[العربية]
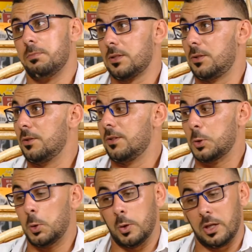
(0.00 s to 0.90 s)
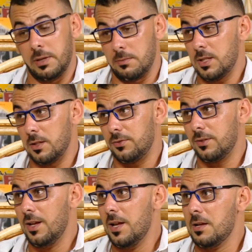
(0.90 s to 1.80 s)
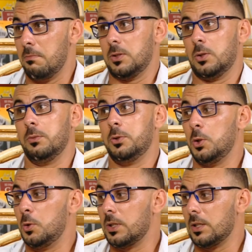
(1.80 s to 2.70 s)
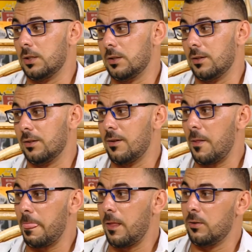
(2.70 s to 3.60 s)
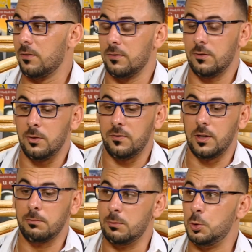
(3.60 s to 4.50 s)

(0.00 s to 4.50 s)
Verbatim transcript: باسكو شعور كبير بزاف باسكو باش نكون انا في لما